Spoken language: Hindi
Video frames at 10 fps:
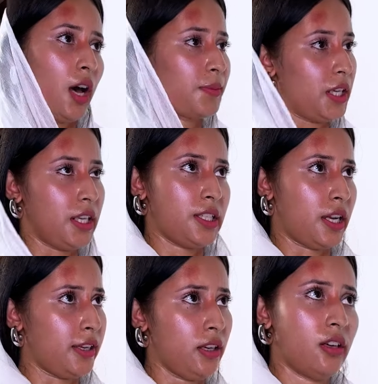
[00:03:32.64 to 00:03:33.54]
आप चले
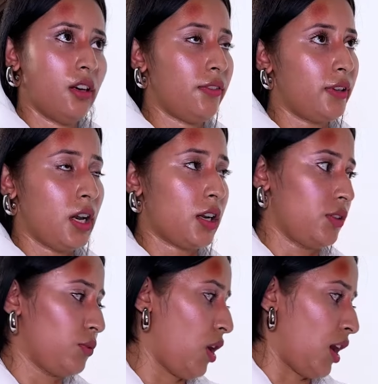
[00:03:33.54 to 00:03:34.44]
जाइए वरना अगर
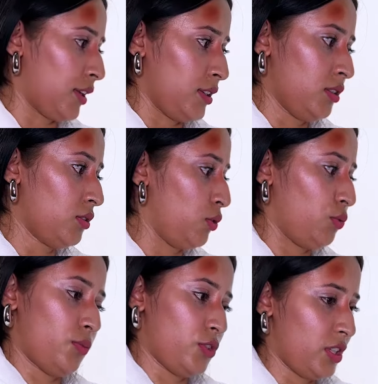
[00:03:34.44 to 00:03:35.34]
वो आ गया ना तो
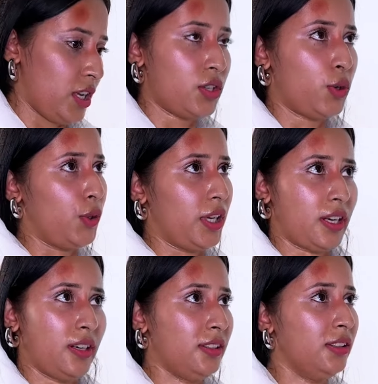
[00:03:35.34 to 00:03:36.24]
वो मुझे नहीं छोड़ेगा